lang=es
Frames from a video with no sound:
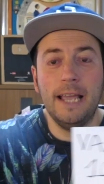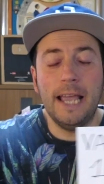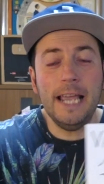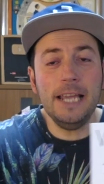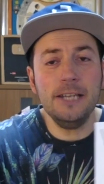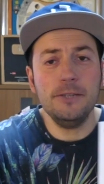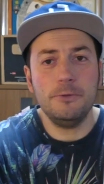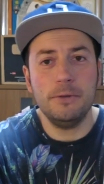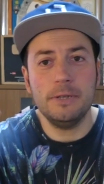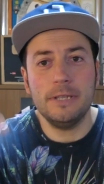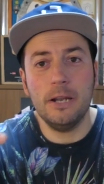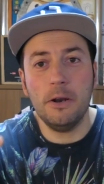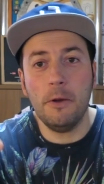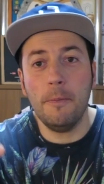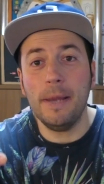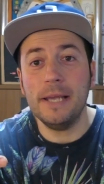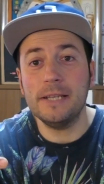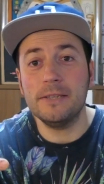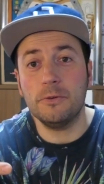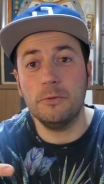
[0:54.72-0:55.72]
Esto es de lo
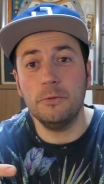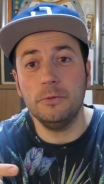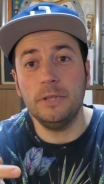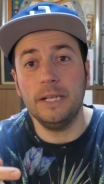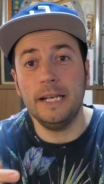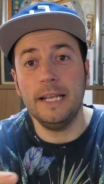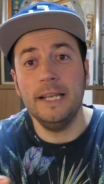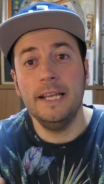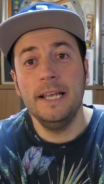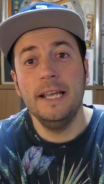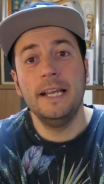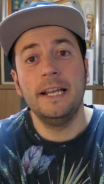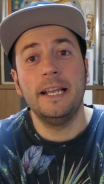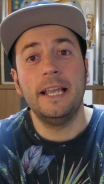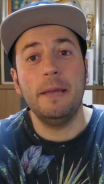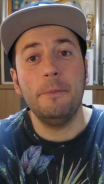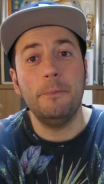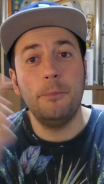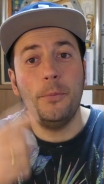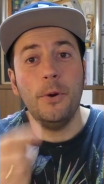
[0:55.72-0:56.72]
más cutre
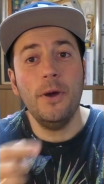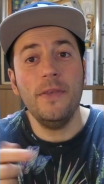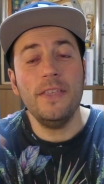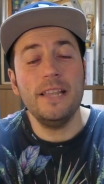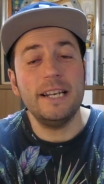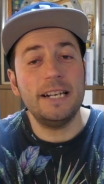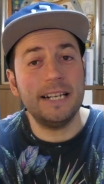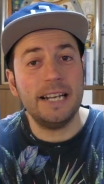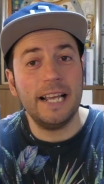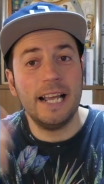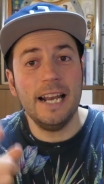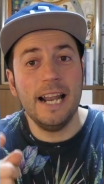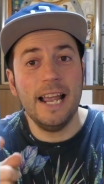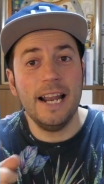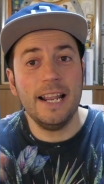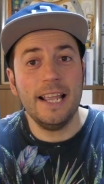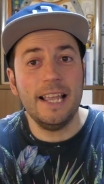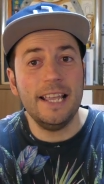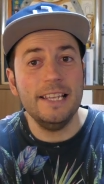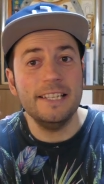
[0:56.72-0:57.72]
que puedes
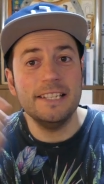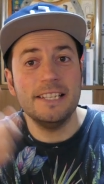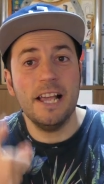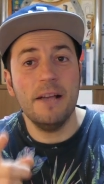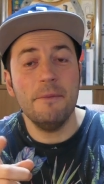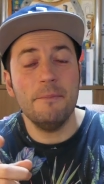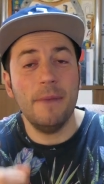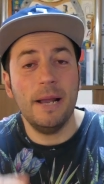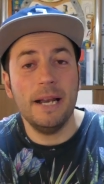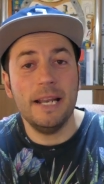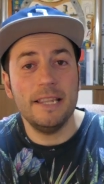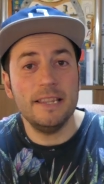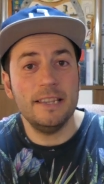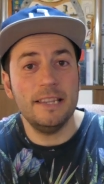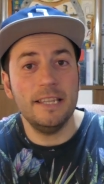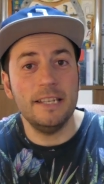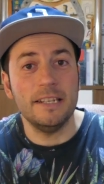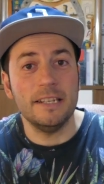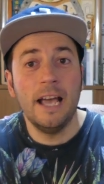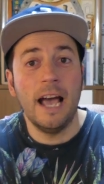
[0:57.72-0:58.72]
regalar en San
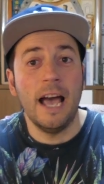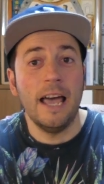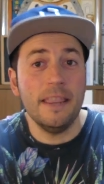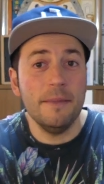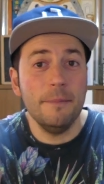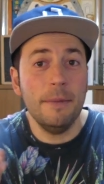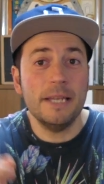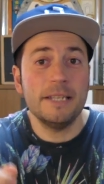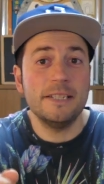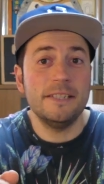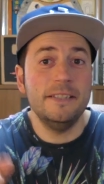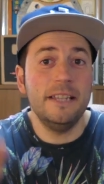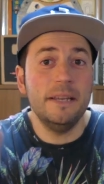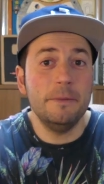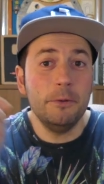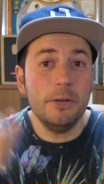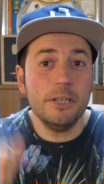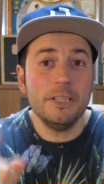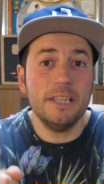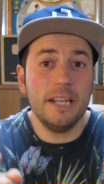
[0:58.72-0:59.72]
Valentín. Además,
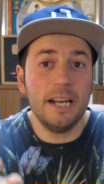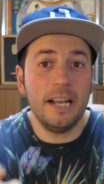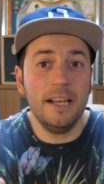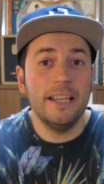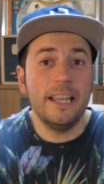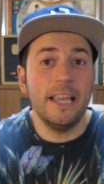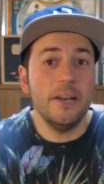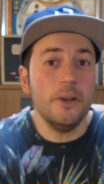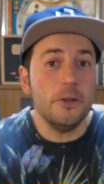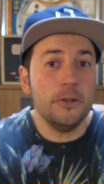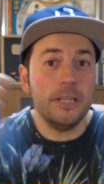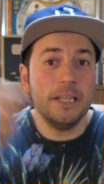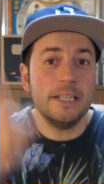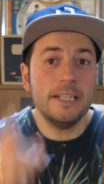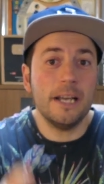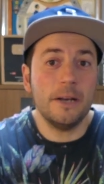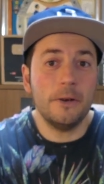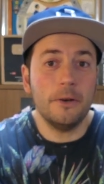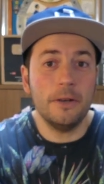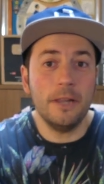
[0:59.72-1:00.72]
demuestra que no te has
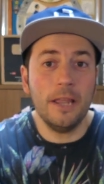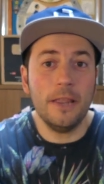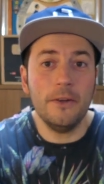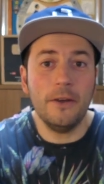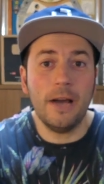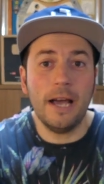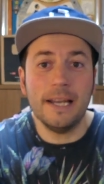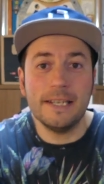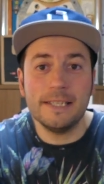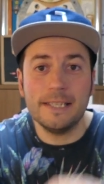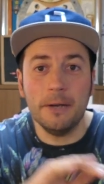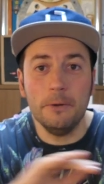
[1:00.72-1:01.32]
acordado hasta